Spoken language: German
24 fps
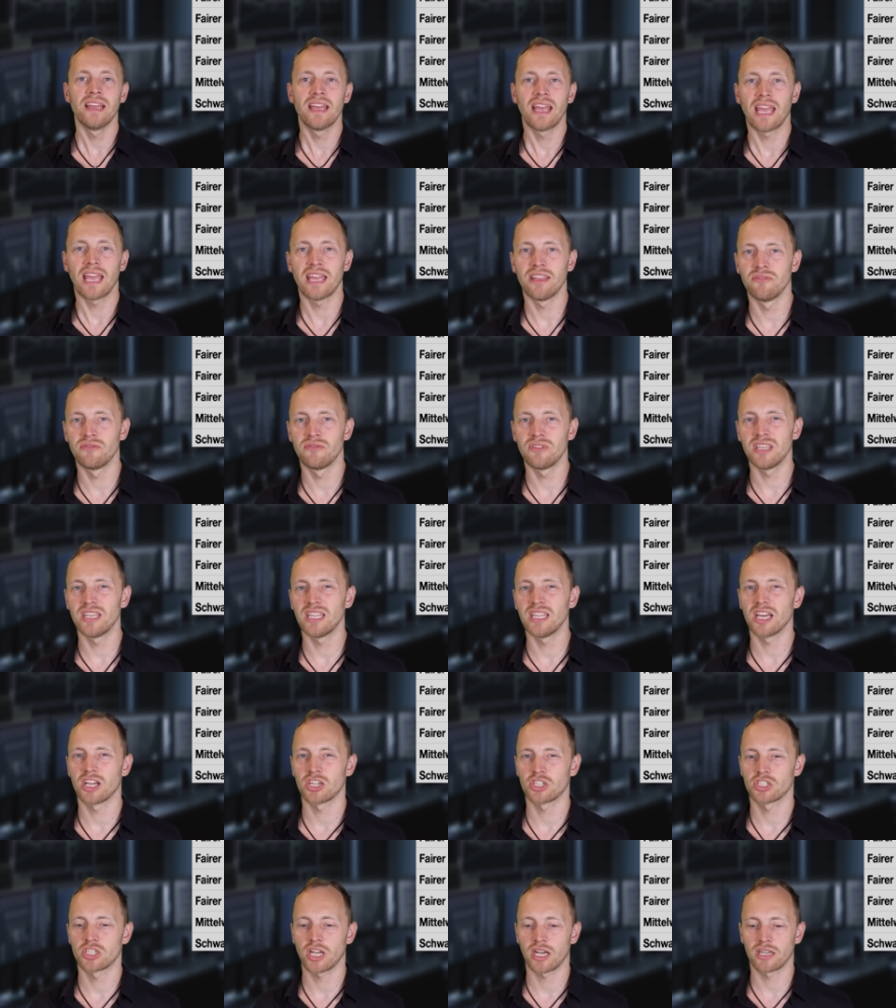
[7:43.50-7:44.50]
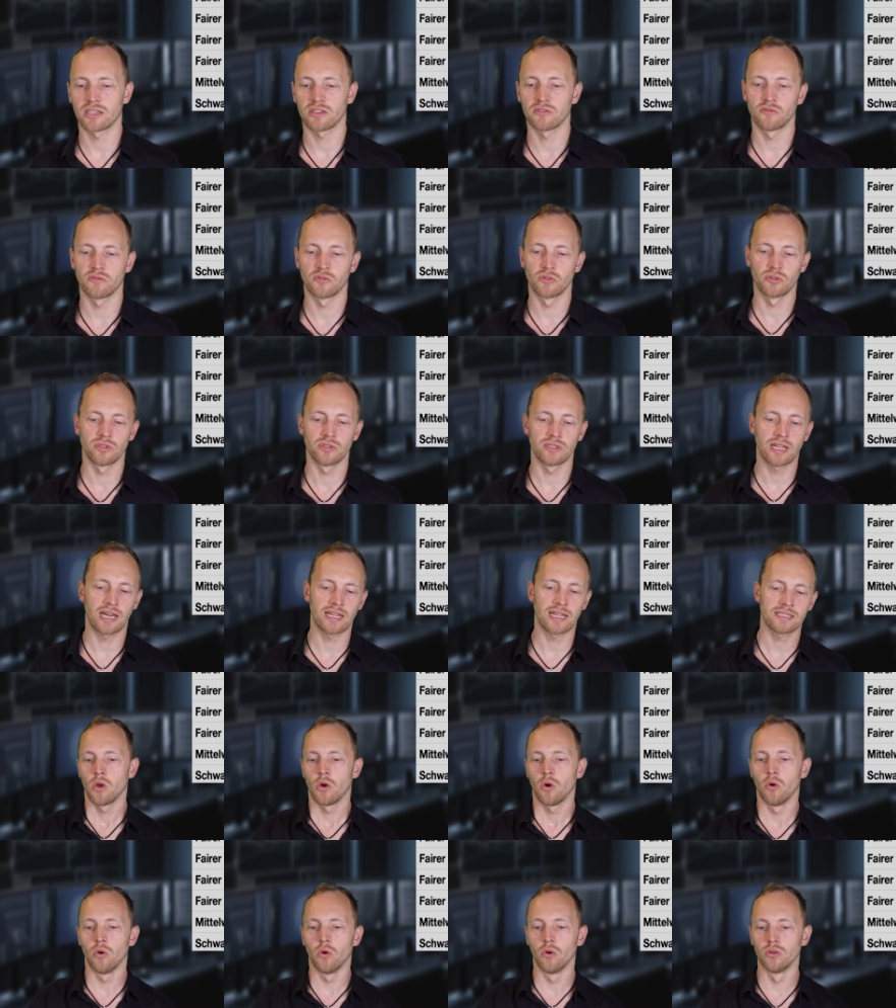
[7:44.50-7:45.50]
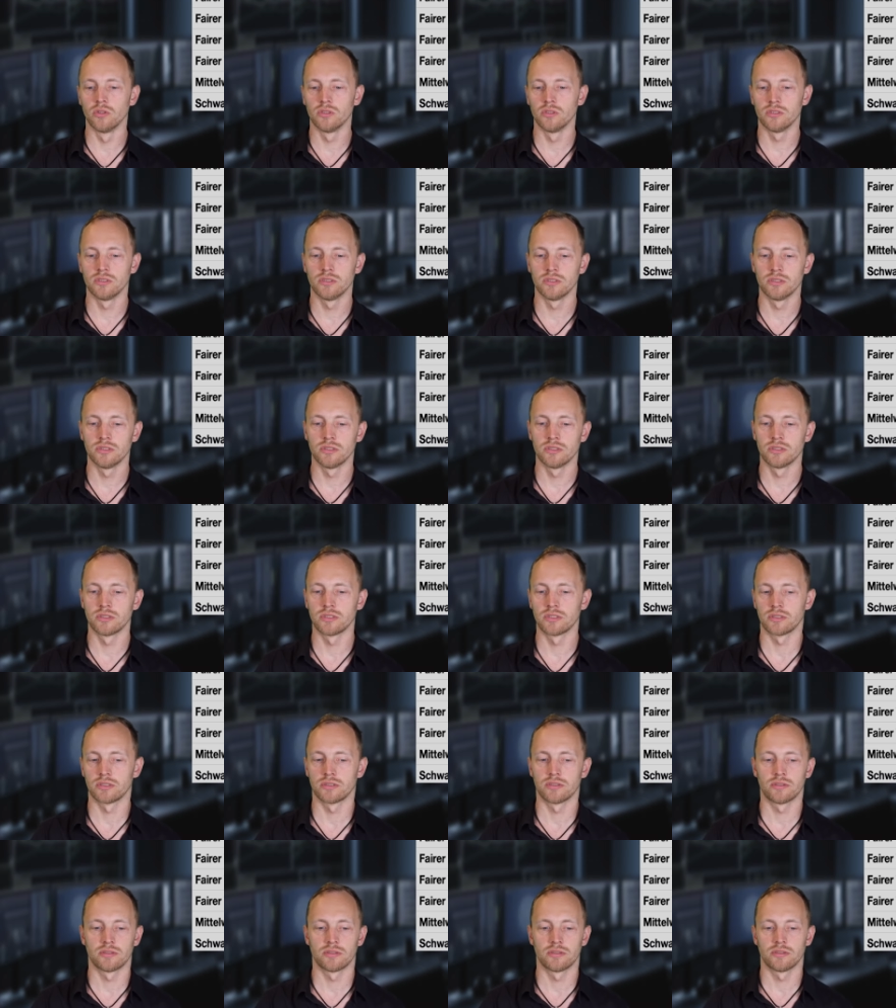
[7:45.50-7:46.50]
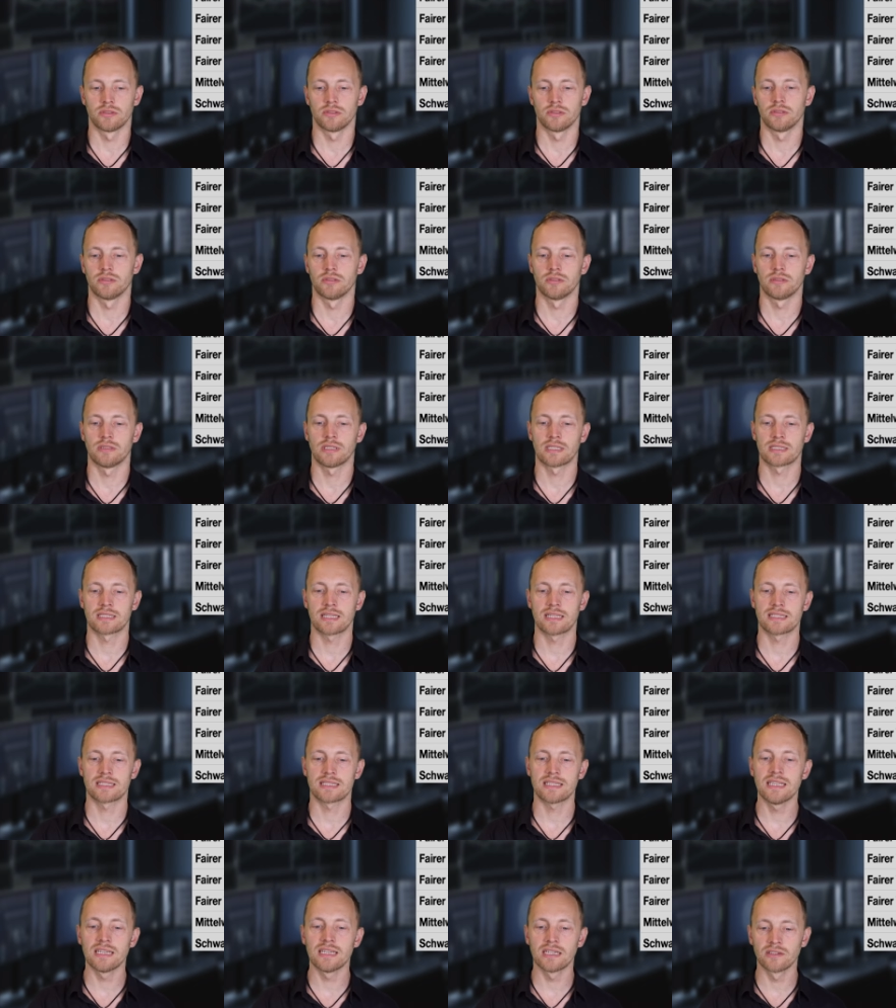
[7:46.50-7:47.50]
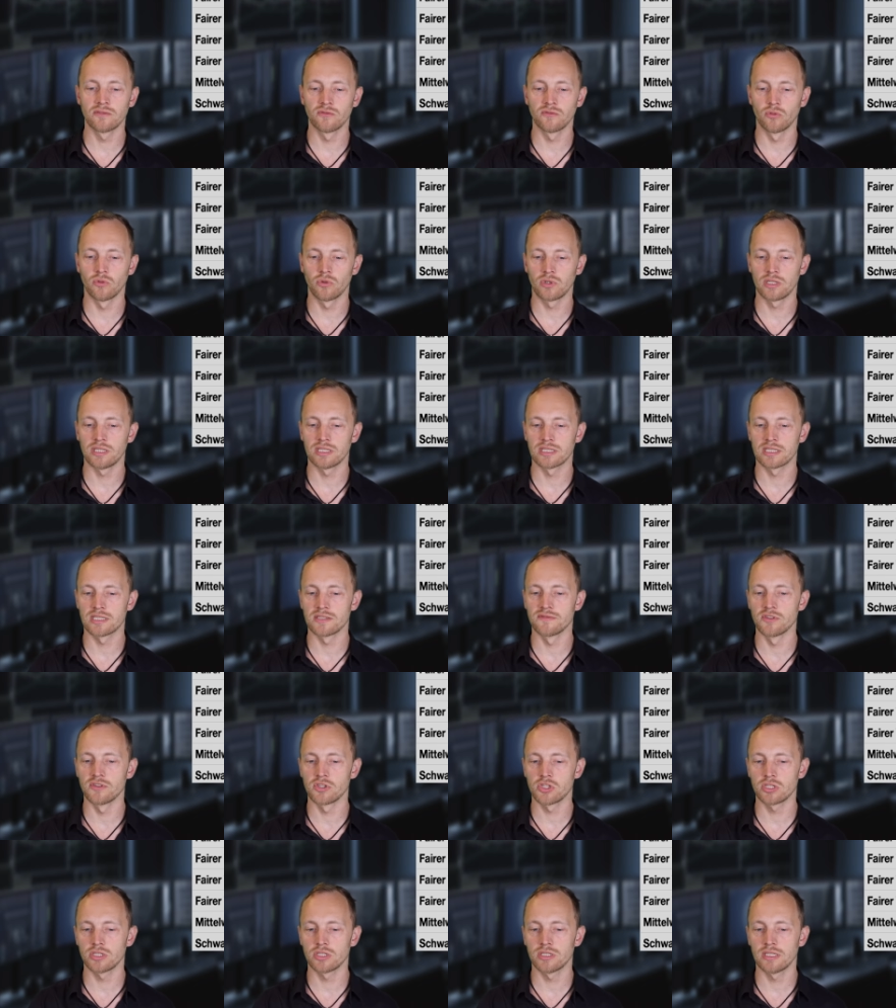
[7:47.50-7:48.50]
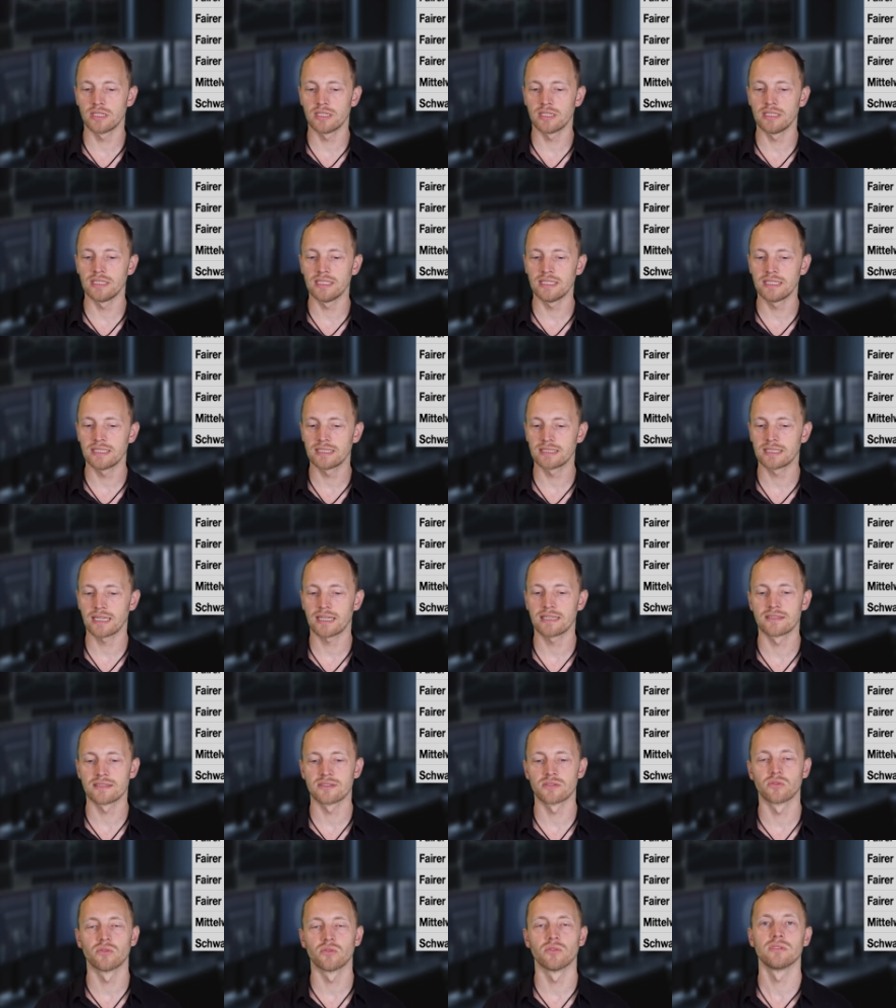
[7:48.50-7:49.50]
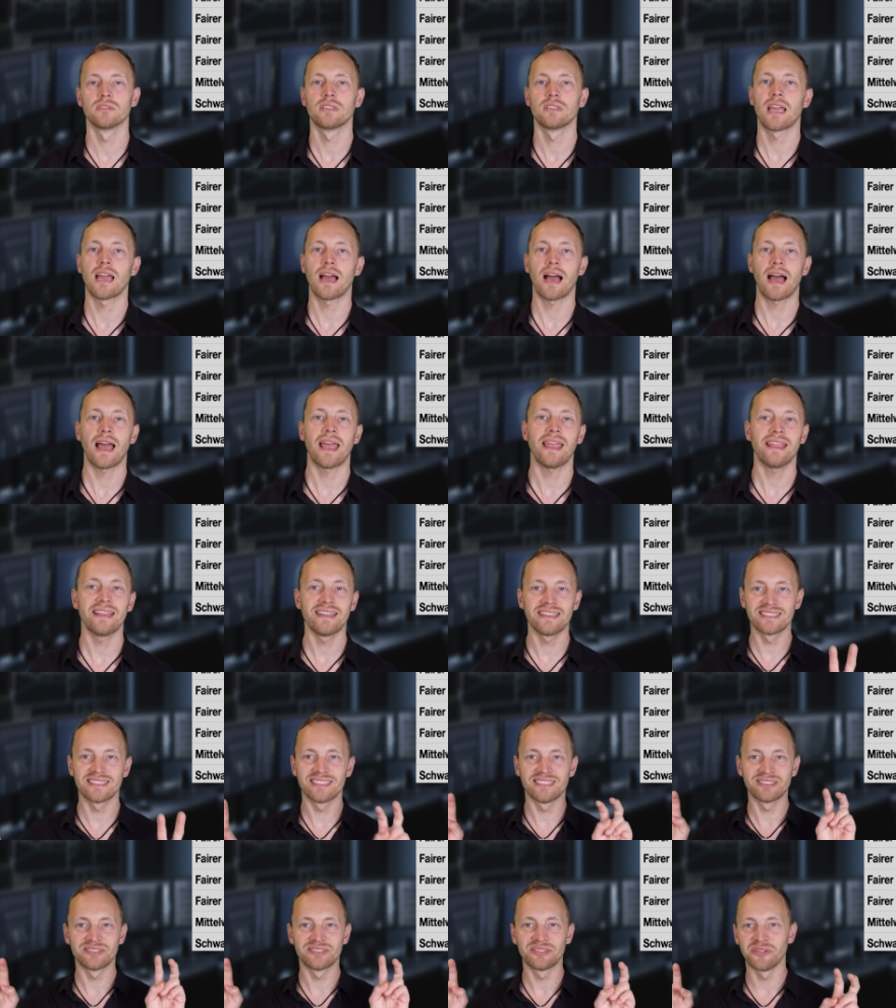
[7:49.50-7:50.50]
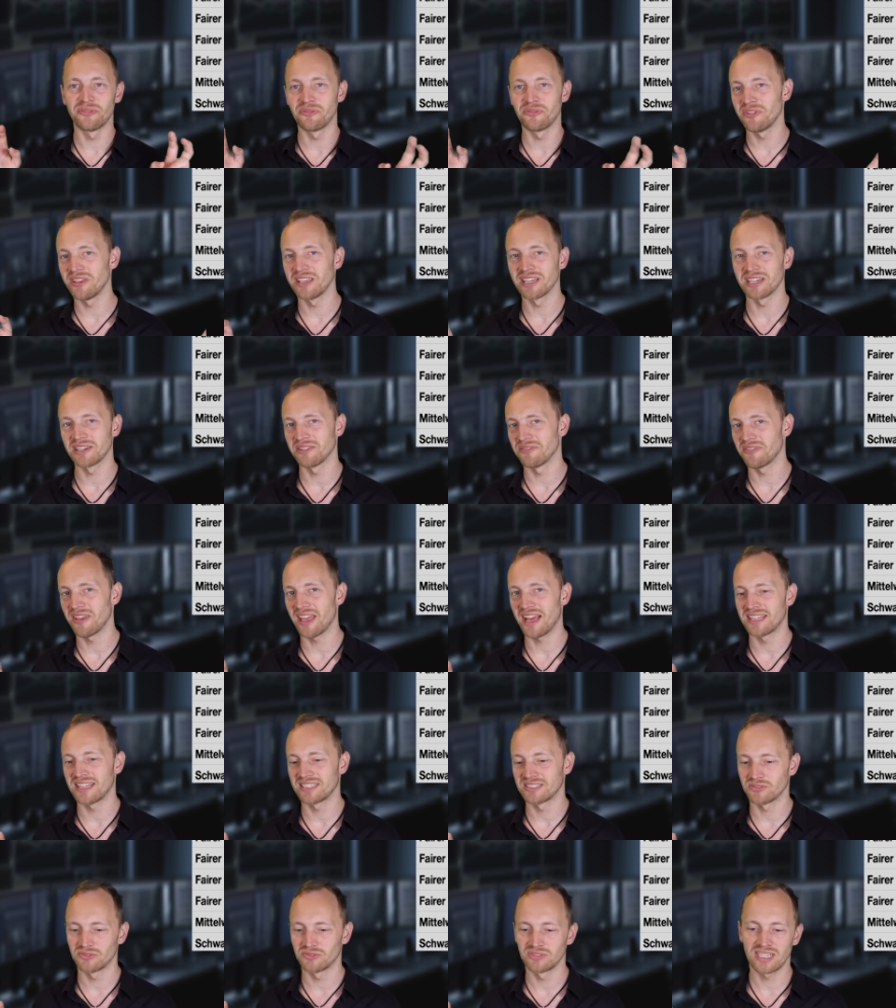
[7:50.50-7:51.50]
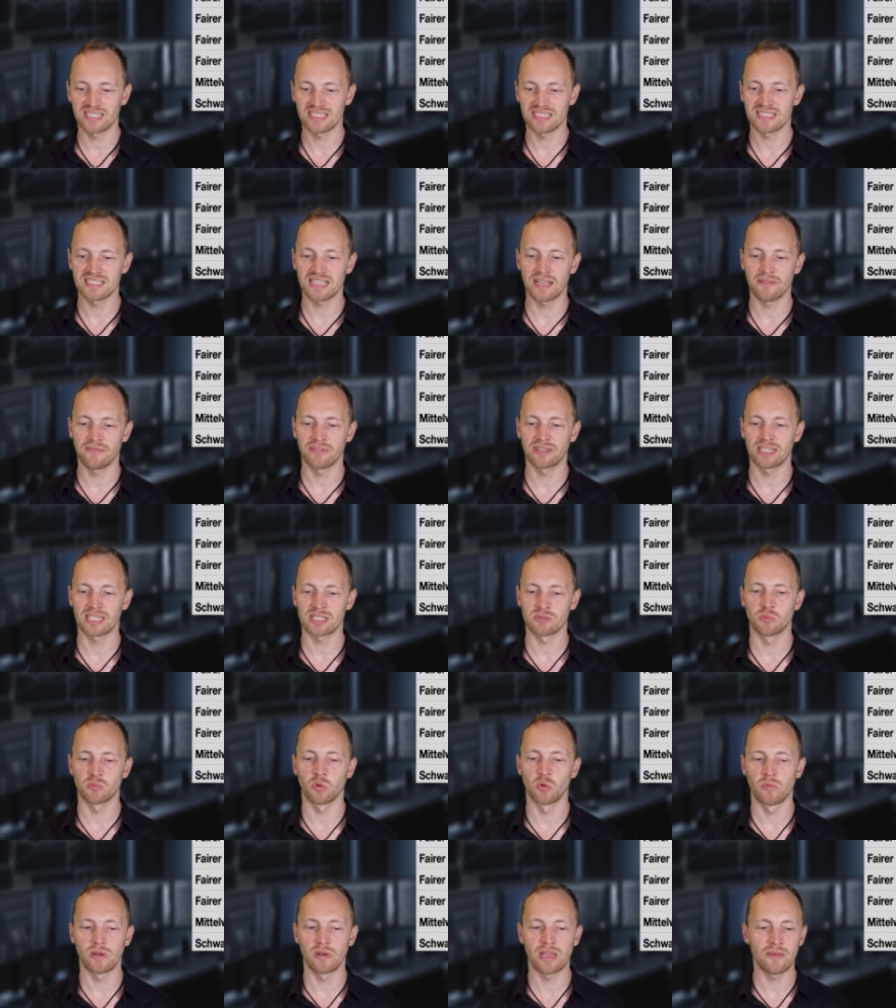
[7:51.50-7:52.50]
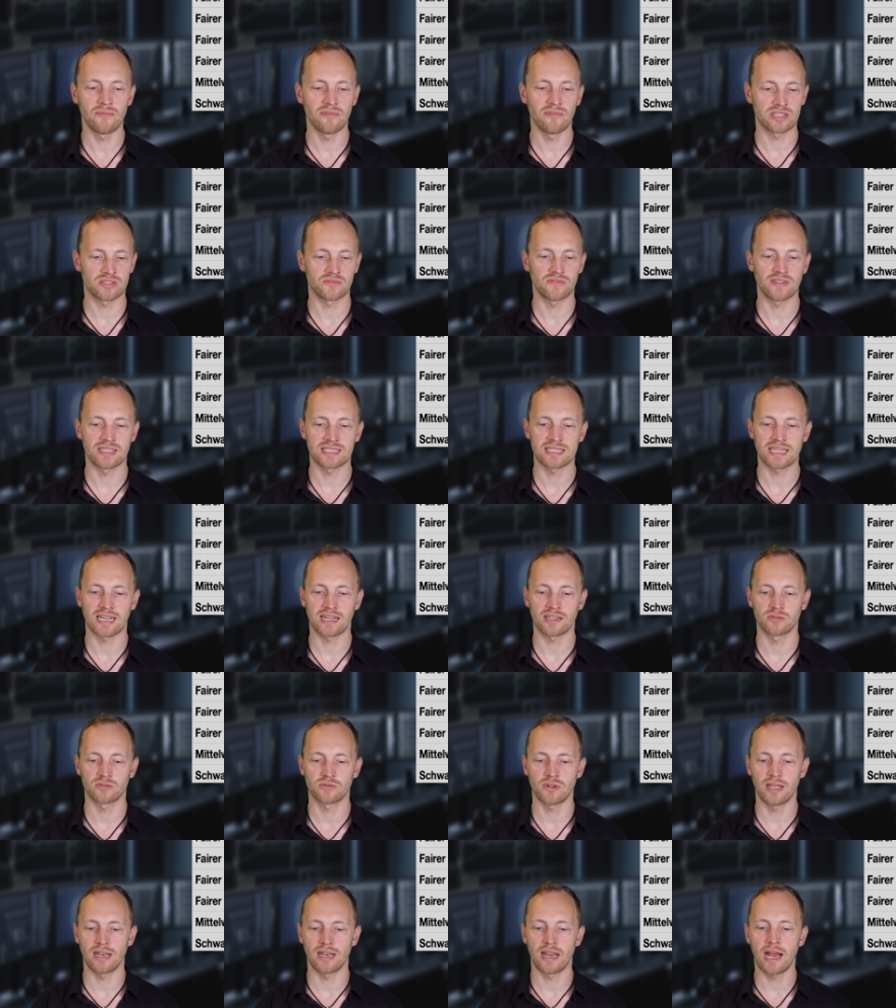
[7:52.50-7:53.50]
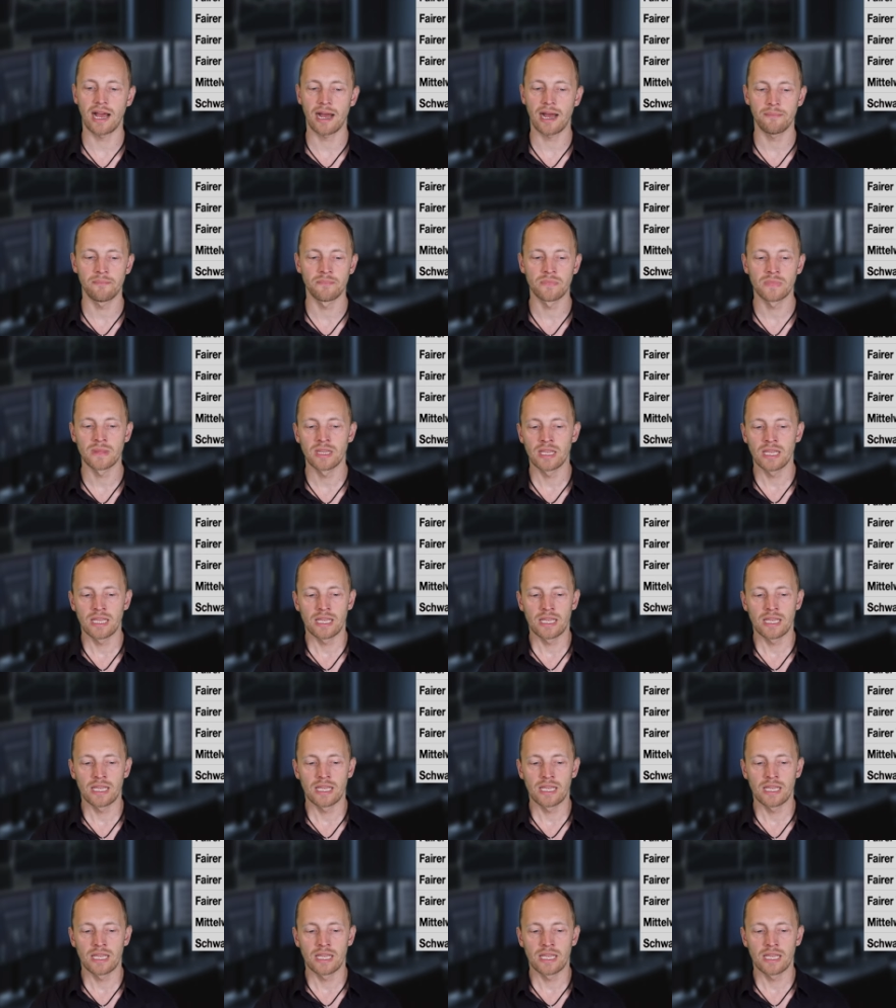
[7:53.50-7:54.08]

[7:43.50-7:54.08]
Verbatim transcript: Nvidia stattgefunden hat. Und das heißt, irgendwo hier zwischen liegt dann so der eigentliche faire Wert. Und das ist einfach das Problem, was wir jetzt aktuell haben.